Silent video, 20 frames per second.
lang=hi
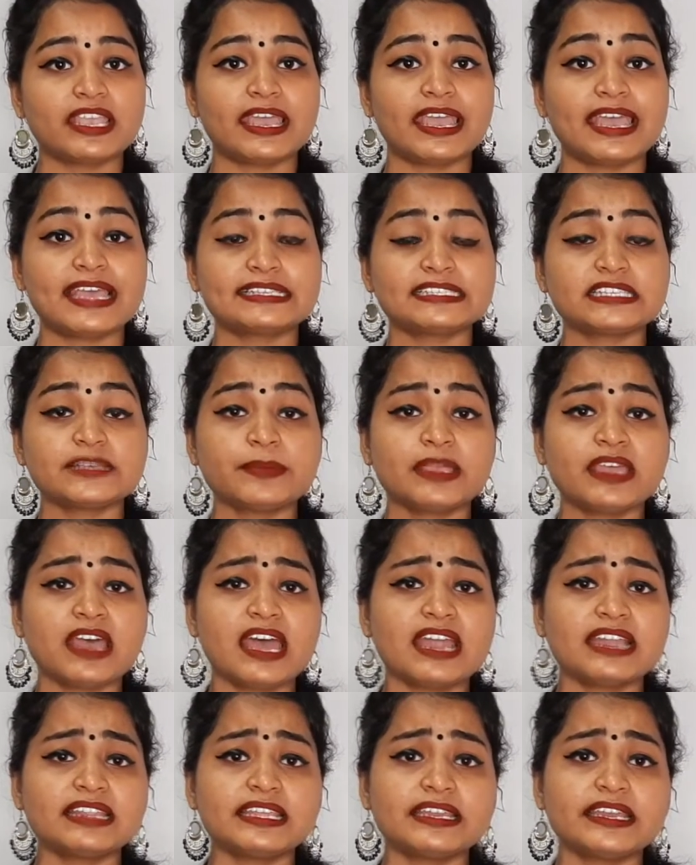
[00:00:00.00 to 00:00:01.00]
है ऐसे में
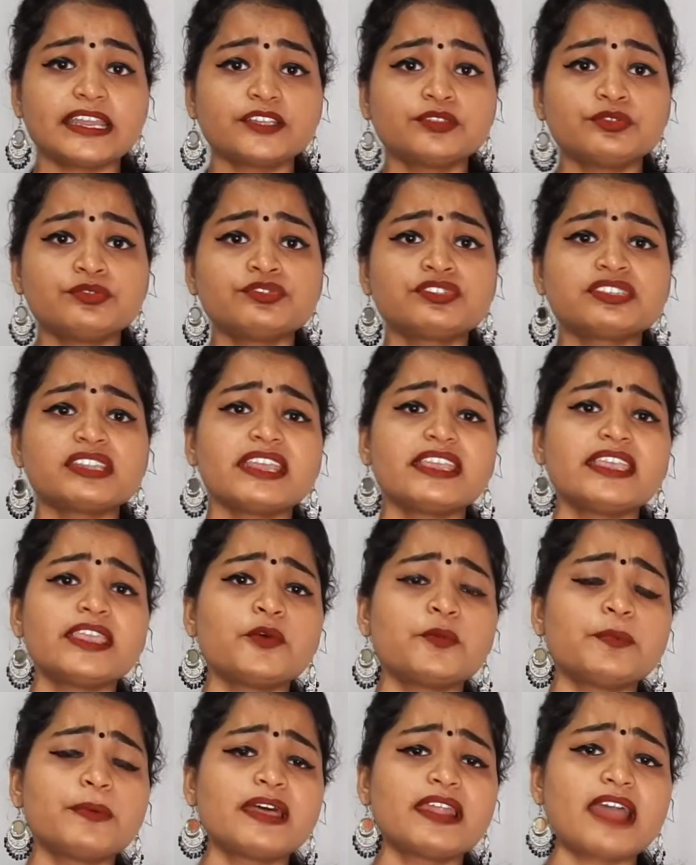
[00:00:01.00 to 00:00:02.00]
हर दिन एक दूसरे
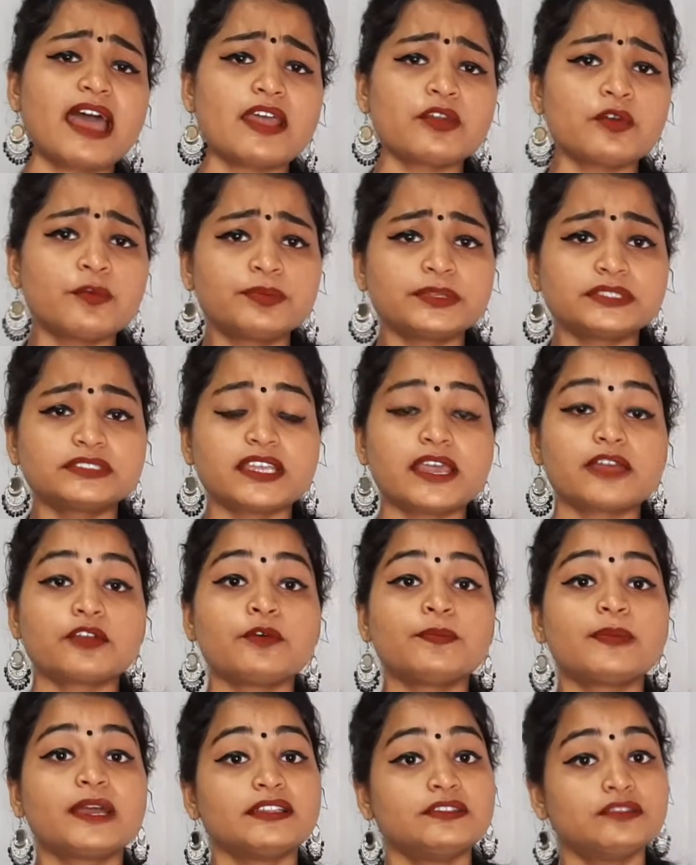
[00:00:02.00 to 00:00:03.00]
के ऊपर आरोप
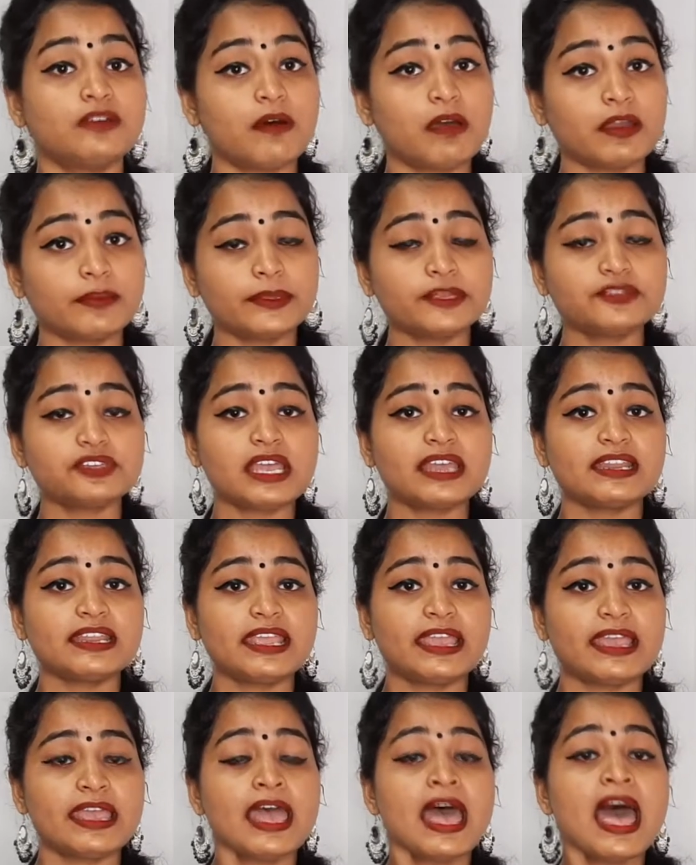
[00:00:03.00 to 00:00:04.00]
प्रत्यारोप का दौर भी जारी
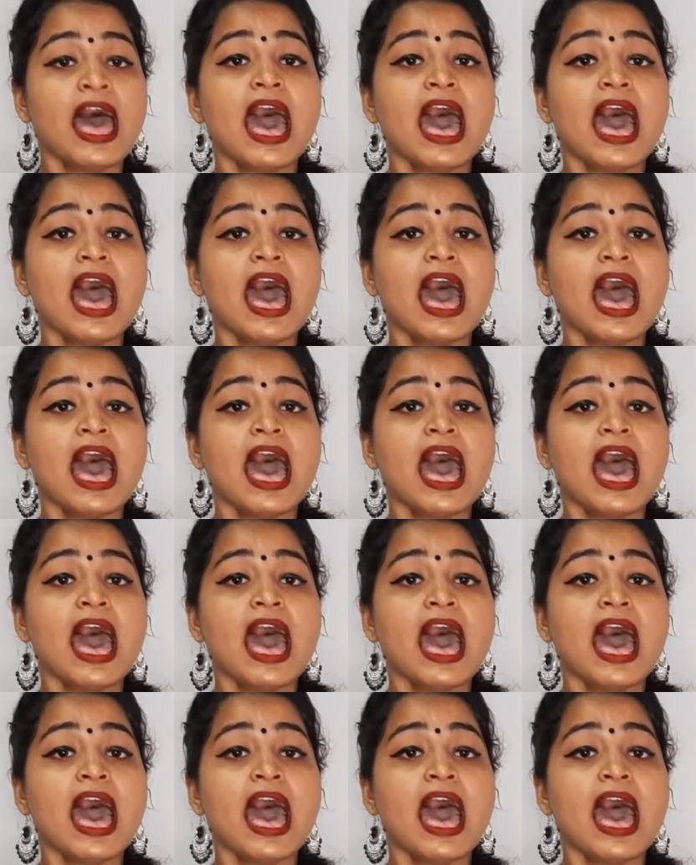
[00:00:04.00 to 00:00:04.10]
है